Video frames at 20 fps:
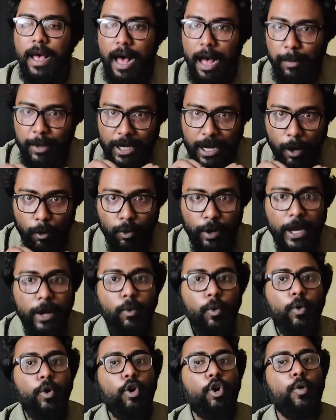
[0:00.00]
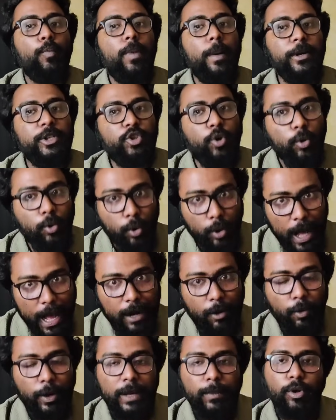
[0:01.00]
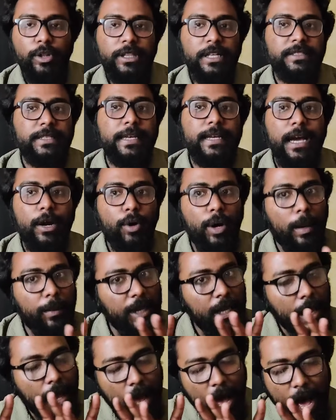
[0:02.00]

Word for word: আমি কাউকে কোনোরকমভাবে ছোট না করেই বলতে চাই কারণ আমি